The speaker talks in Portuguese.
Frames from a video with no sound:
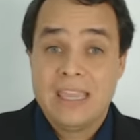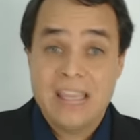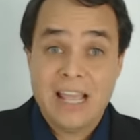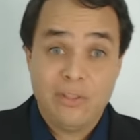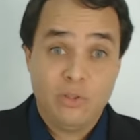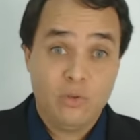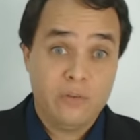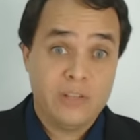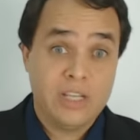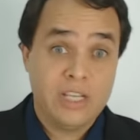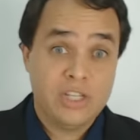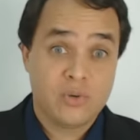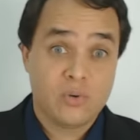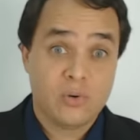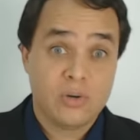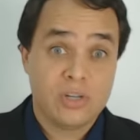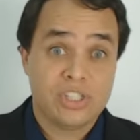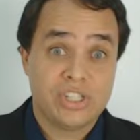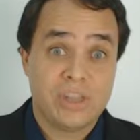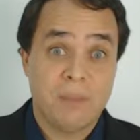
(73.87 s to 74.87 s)
E a dúvida de
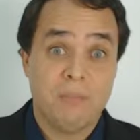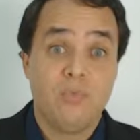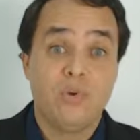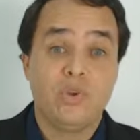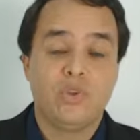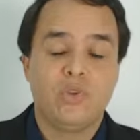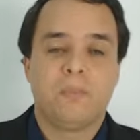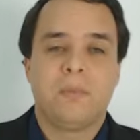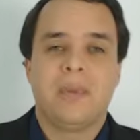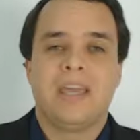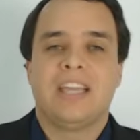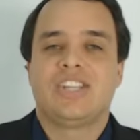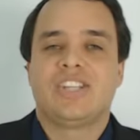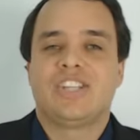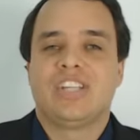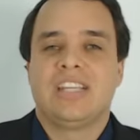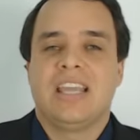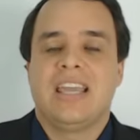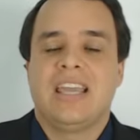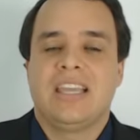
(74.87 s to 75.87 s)
hoje é muito
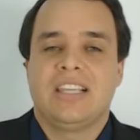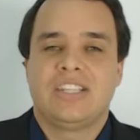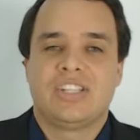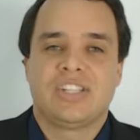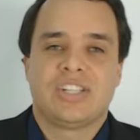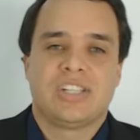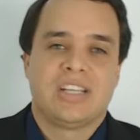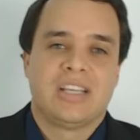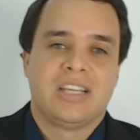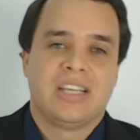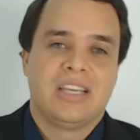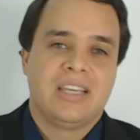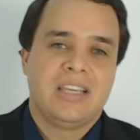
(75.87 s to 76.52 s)
pertinente